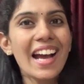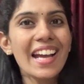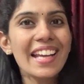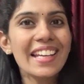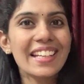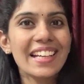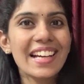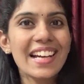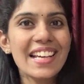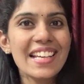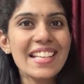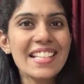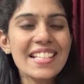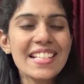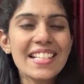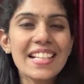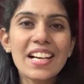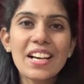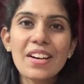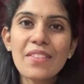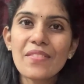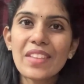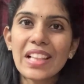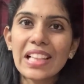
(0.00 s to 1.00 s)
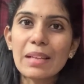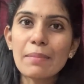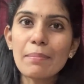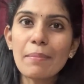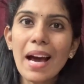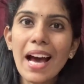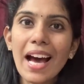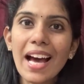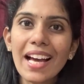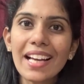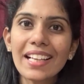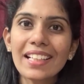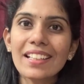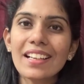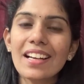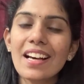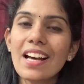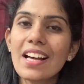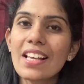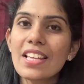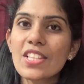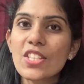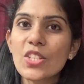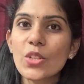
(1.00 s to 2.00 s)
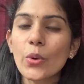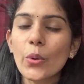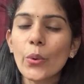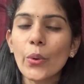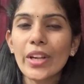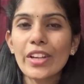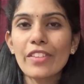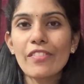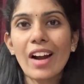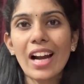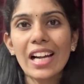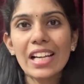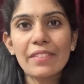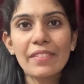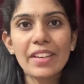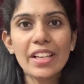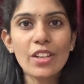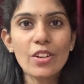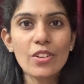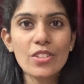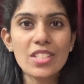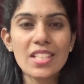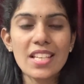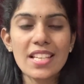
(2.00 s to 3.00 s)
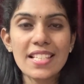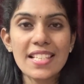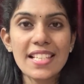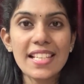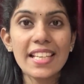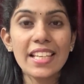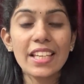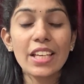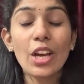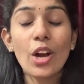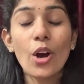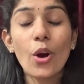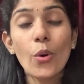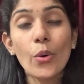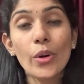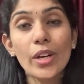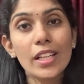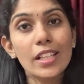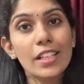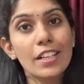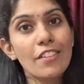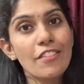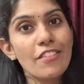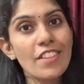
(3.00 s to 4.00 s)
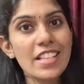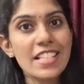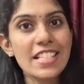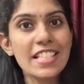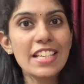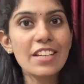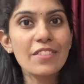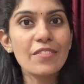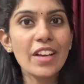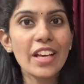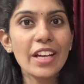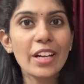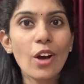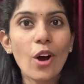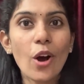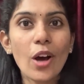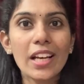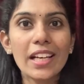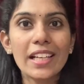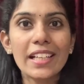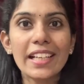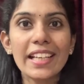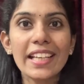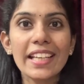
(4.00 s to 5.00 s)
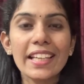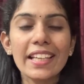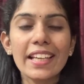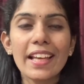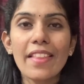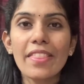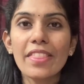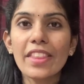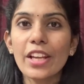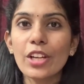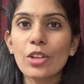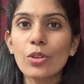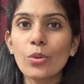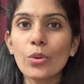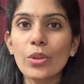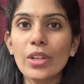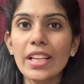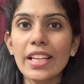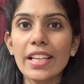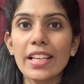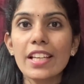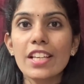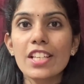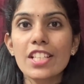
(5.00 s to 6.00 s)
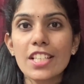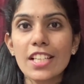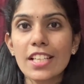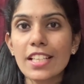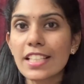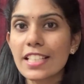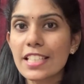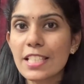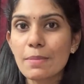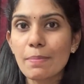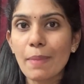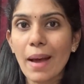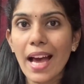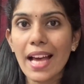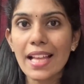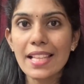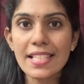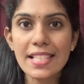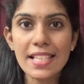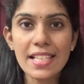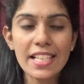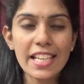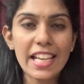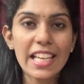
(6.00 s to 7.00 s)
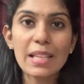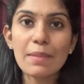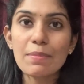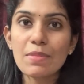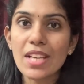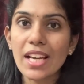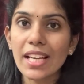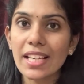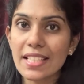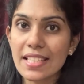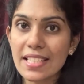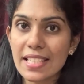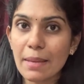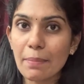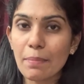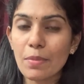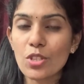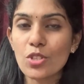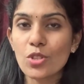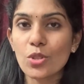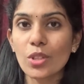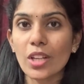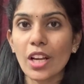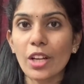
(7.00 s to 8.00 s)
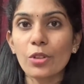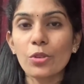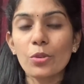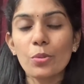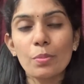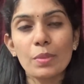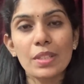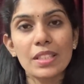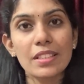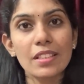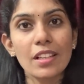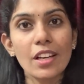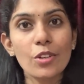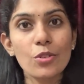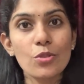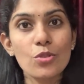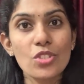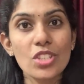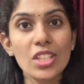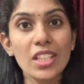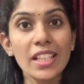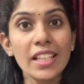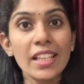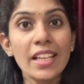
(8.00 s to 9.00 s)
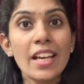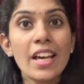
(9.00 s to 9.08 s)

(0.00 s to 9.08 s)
హాయ్ గైస్ వెల్కమ్ బ్యాక్ సో ఇవాళ వీడియో వచ్చేసి ఒక వెస్ట్రన్ వేర్ హాల్ అండి నేను కొన్ని షర్ట్స్ ప్యాంట్స్ అండ్ డెనిమ్ జాకెట్స్ తెప్పించుకున్నాను మిత్రా నుంచి